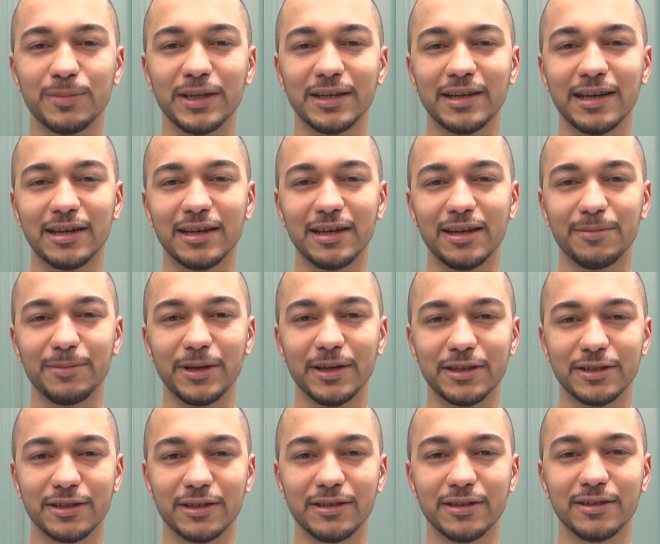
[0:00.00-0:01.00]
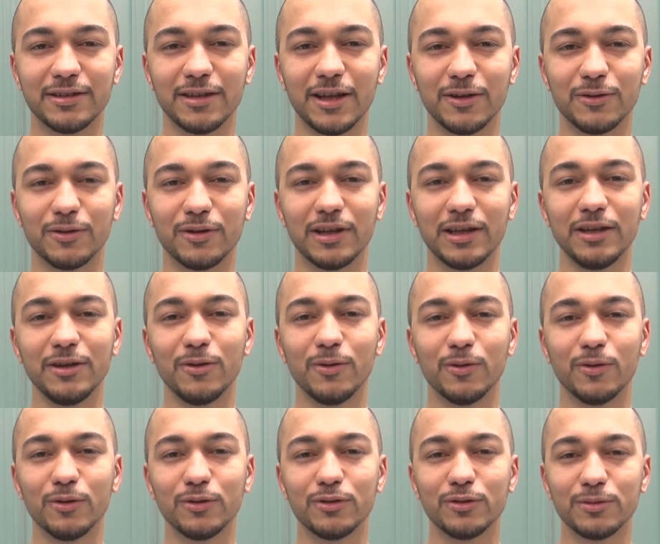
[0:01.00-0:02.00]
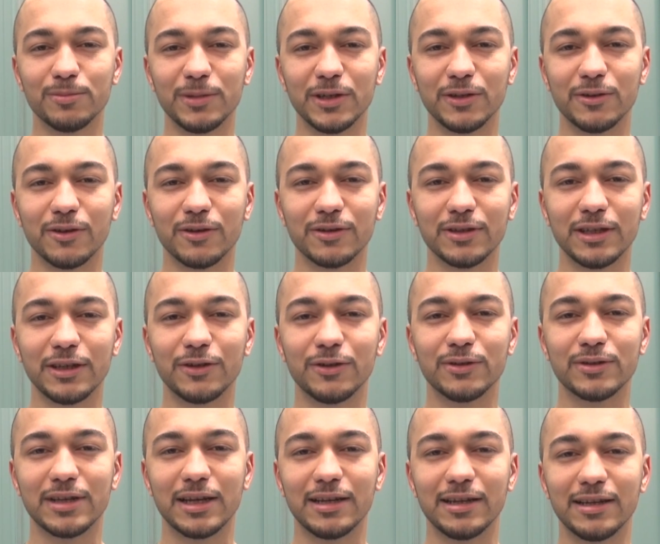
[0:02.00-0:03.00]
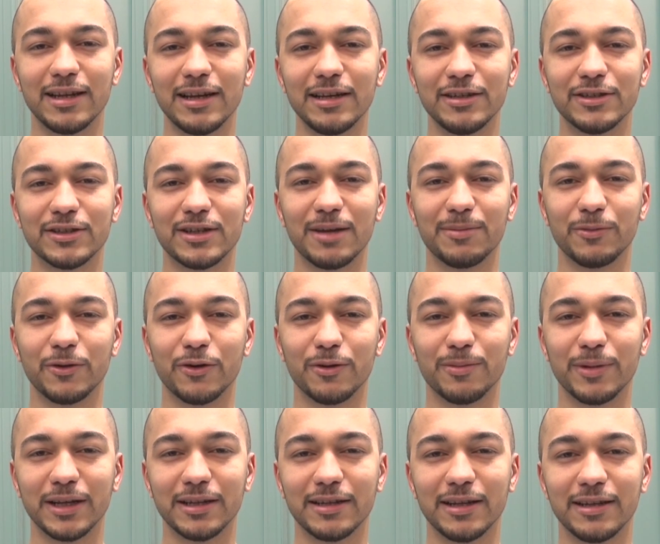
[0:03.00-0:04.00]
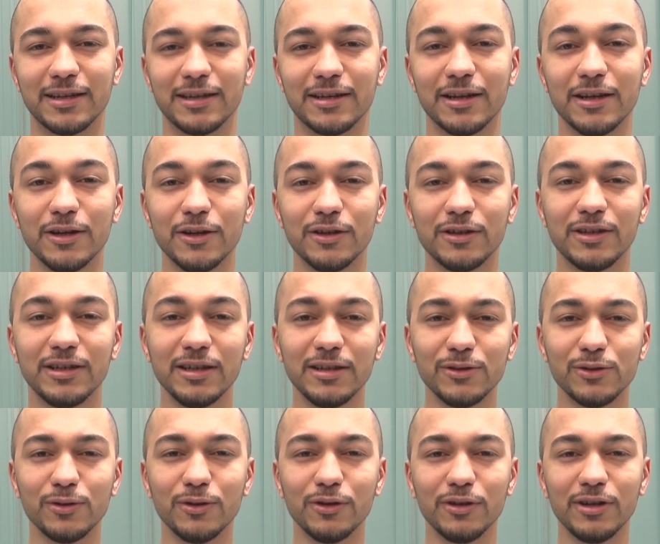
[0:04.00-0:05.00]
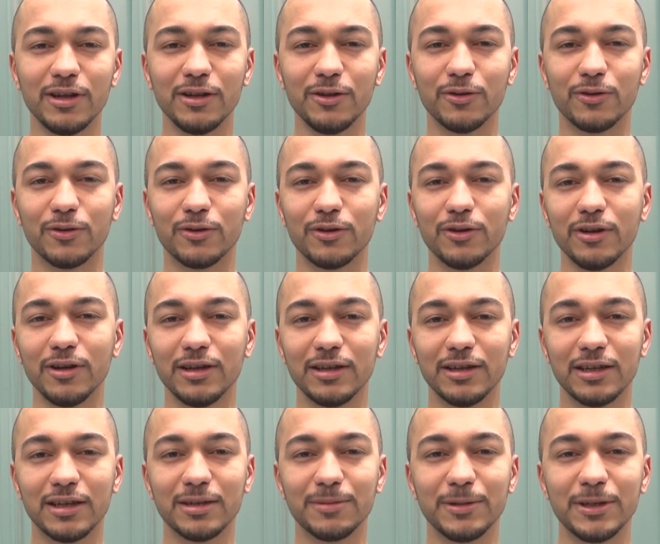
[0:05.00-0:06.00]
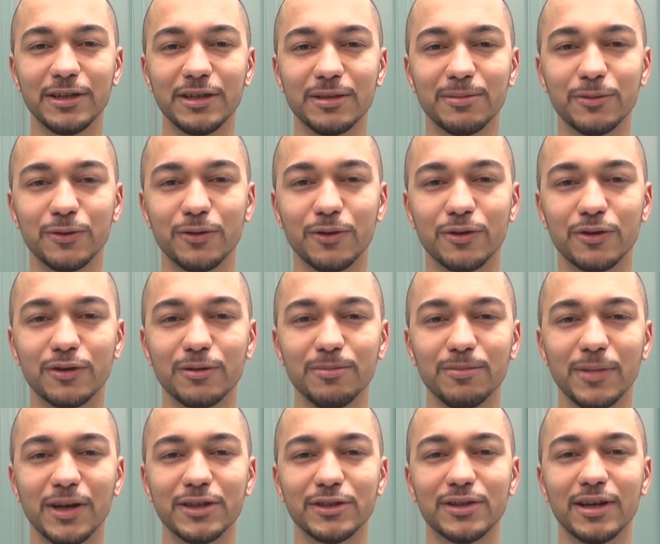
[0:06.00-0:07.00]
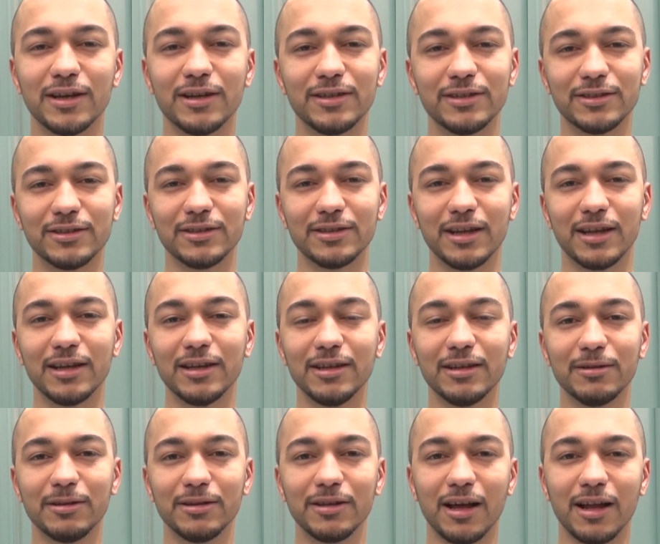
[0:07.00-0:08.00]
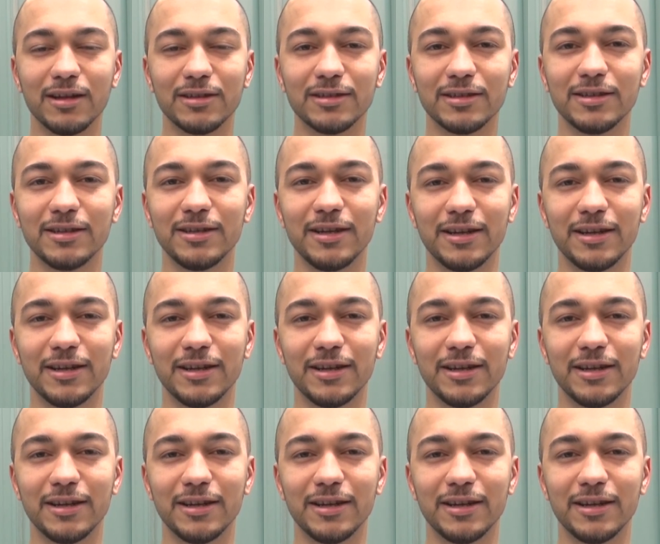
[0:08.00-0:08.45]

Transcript: bir gerileme yaşadığından dolayı 31.250'den işlem görmektedir. Yıl sonuna doğru 2024'ün başlangıcında Altının